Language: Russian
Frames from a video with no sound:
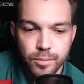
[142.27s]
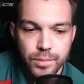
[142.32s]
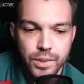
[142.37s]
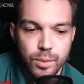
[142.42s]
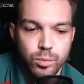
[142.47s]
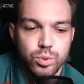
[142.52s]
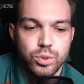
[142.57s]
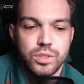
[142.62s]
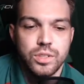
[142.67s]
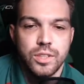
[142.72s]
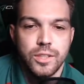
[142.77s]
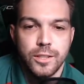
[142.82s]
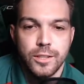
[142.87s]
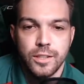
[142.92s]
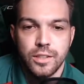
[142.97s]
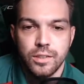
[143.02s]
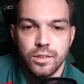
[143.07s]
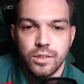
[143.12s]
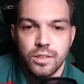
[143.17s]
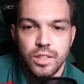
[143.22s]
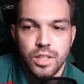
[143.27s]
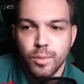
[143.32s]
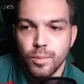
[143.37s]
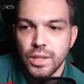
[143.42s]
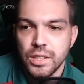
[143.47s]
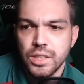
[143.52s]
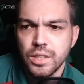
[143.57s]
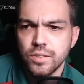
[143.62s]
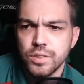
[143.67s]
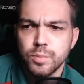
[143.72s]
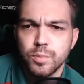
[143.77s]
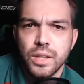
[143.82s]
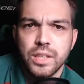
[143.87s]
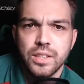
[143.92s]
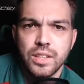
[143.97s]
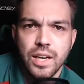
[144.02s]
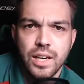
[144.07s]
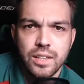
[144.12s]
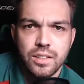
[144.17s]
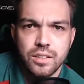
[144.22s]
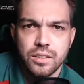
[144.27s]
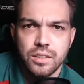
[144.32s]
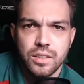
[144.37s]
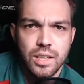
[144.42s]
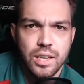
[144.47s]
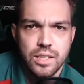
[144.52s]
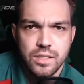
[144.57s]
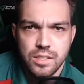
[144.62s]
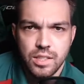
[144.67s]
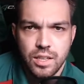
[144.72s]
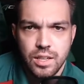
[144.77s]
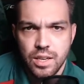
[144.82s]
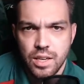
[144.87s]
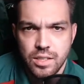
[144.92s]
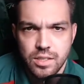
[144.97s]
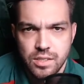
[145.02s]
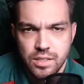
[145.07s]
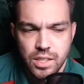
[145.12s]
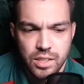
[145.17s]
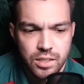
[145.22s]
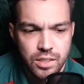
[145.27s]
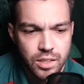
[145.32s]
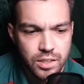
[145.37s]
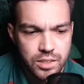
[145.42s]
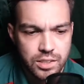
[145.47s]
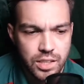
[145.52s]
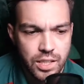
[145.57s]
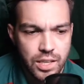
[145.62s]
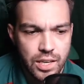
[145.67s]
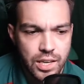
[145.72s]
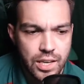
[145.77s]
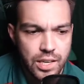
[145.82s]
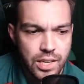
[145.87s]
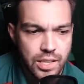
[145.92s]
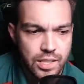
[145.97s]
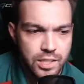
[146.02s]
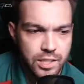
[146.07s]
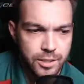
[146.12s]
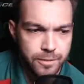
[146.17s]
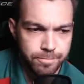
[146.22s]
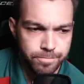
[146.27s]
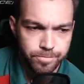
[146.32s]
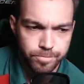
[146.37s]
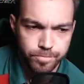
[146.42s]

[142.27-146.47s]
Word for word: потому что Локомотив, Спартак на заказ, на открытие арене